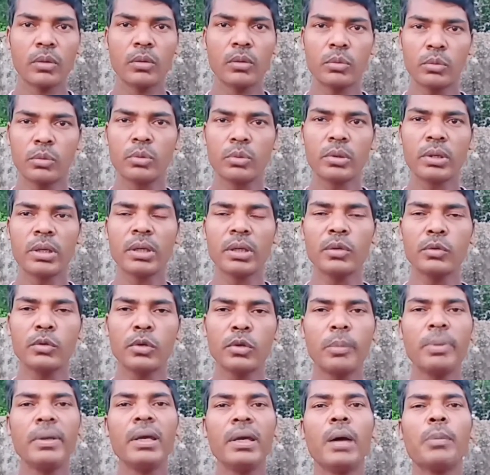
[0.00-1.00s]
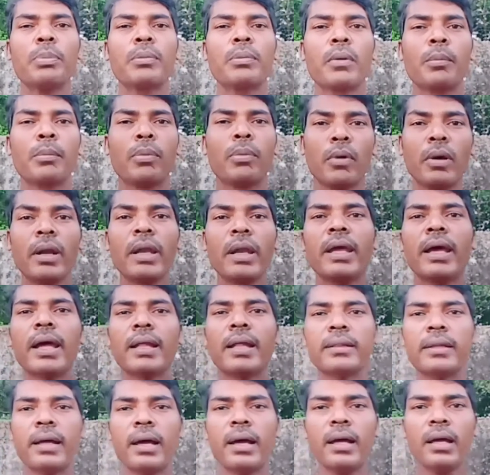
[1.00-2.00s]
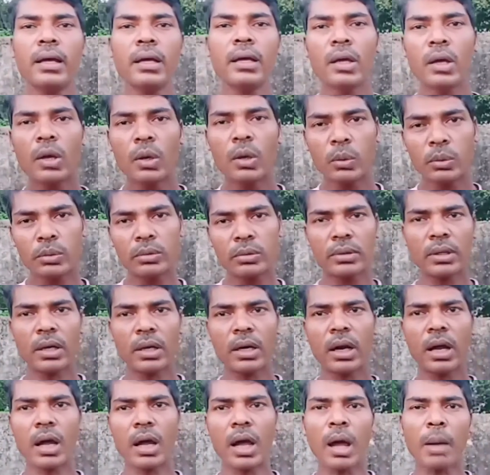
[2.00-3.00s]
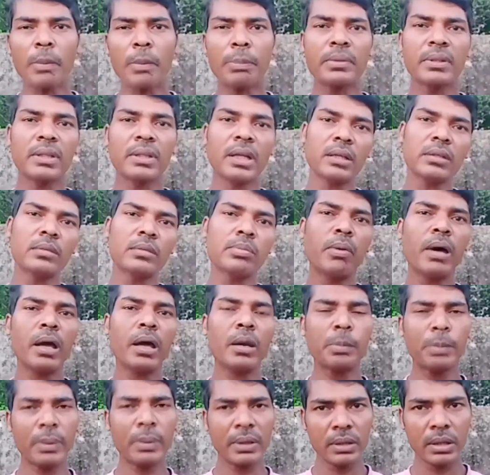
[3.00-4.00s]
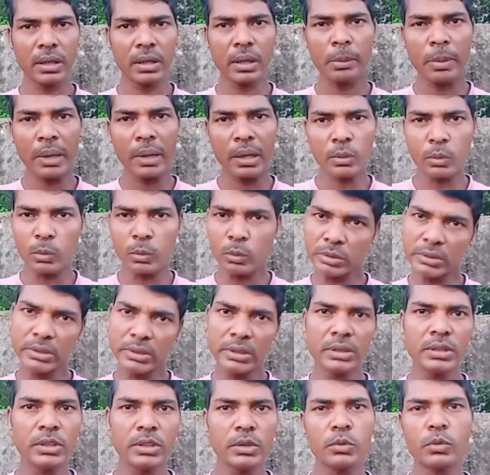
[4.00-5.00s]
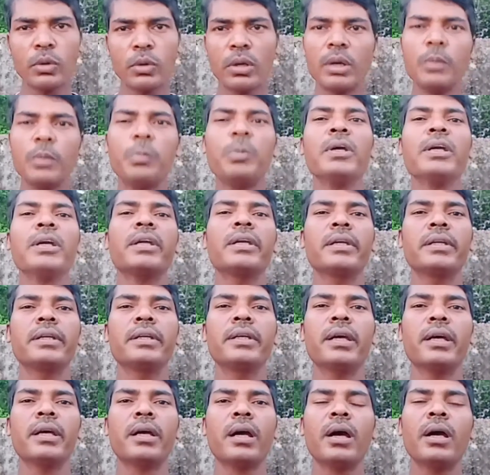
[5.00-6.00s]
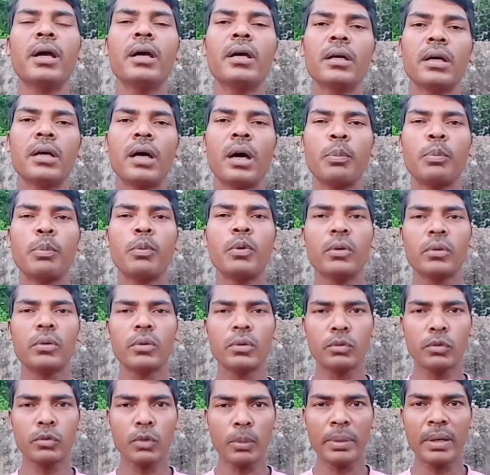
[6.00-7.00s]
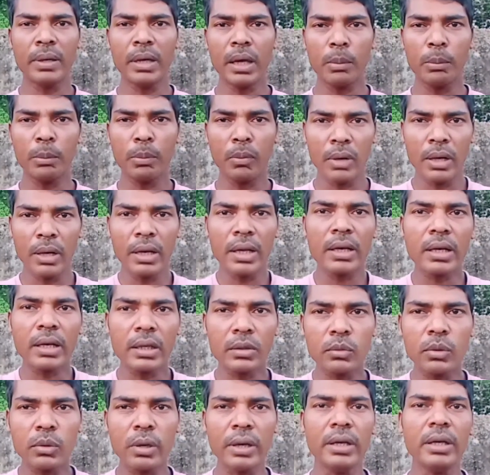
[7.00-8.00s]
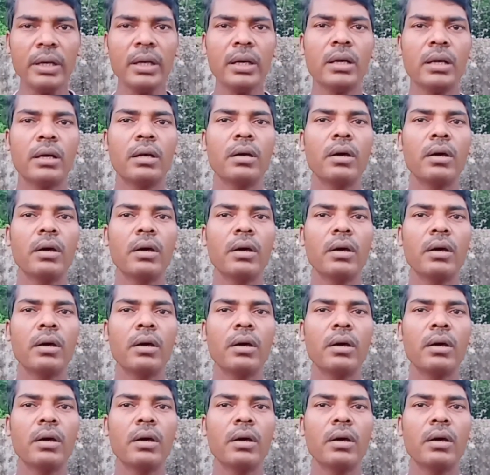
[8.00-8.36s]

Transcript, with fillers: शूटिंग जो भी आपको बोलने आता है उस तरह आप दस बार पंद्रह बार उसी चीज़ को रिपीट कीजिएगा आप लोग को जो भी है बोलने का जो है ना